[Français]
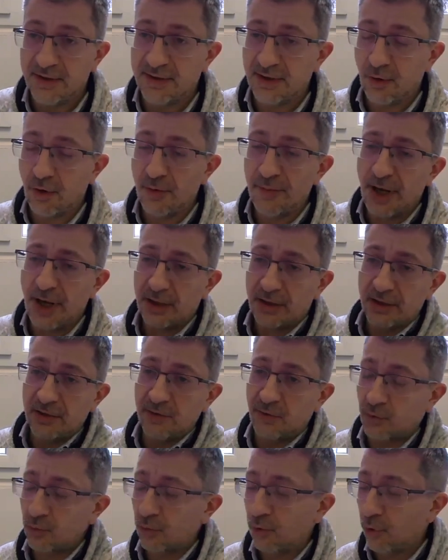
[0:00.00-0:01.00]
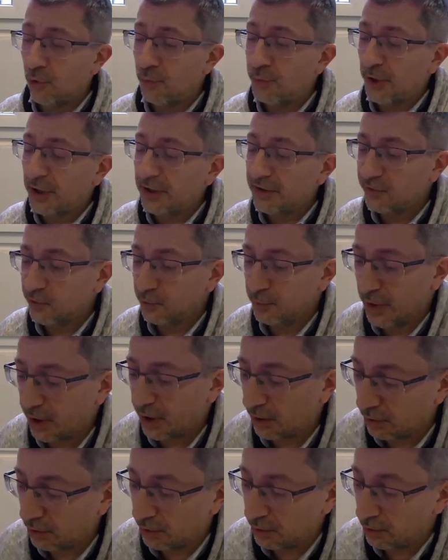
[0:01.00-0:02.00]
remarques qui sont reprises
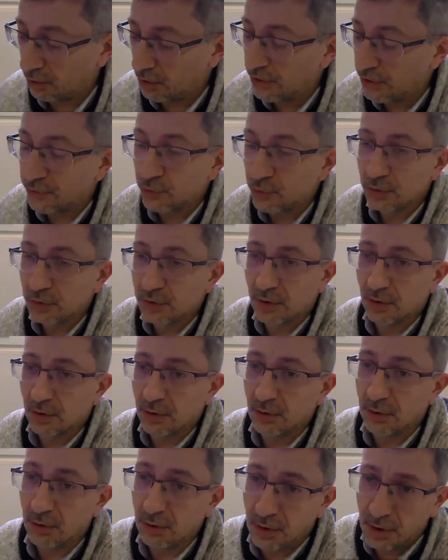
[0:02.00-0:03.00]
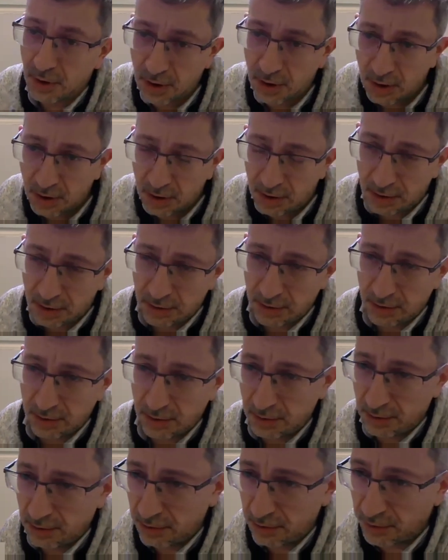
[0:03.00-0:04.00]
par les autres
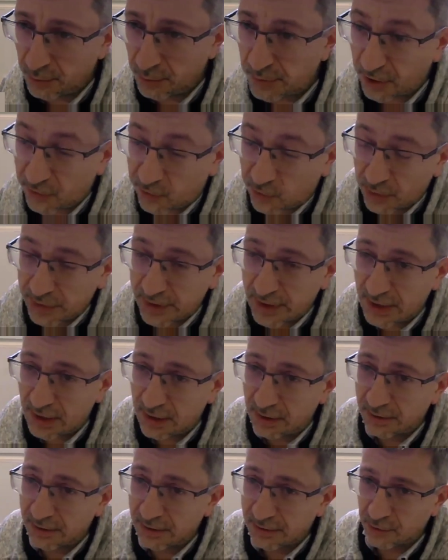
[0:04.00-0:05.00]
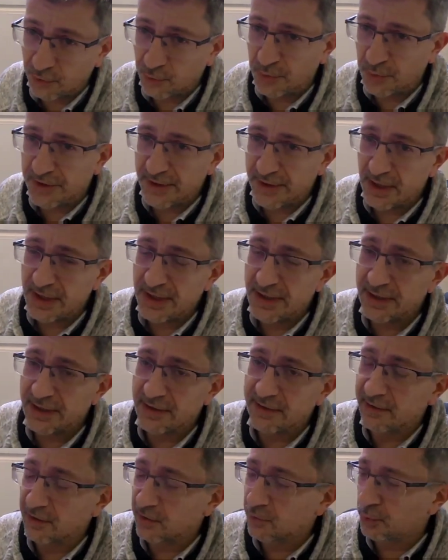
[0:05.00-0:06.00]
personnels hospitaliers
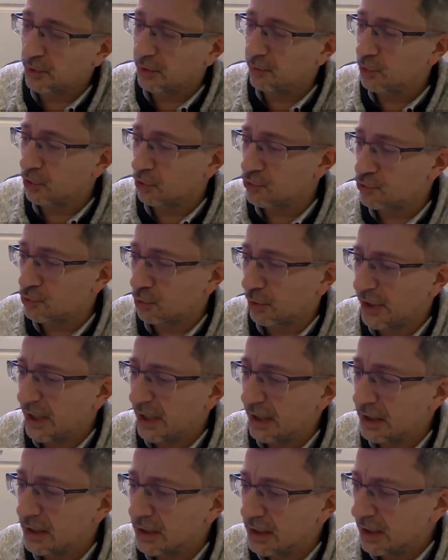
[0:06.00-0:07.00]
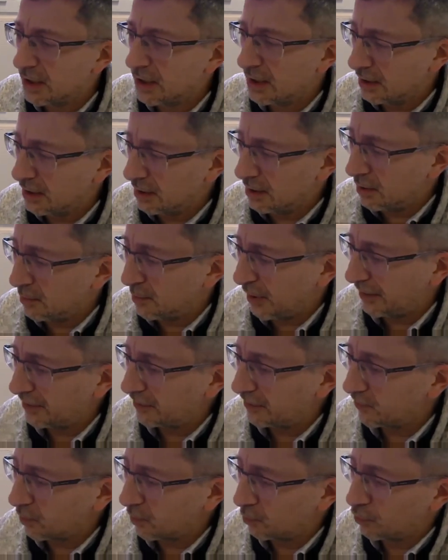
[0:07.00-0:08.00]
qui s'expriment dans le journal. Euh, par
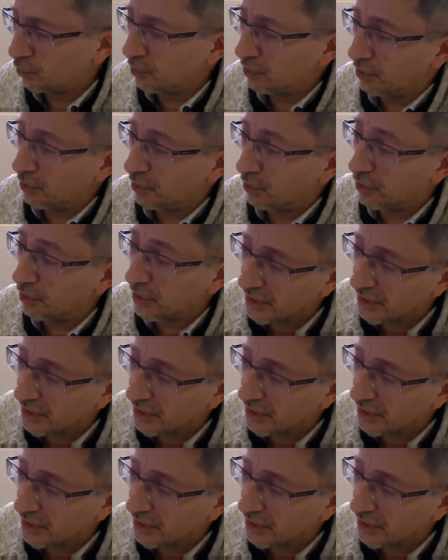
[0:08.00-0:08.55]
exemple, euh,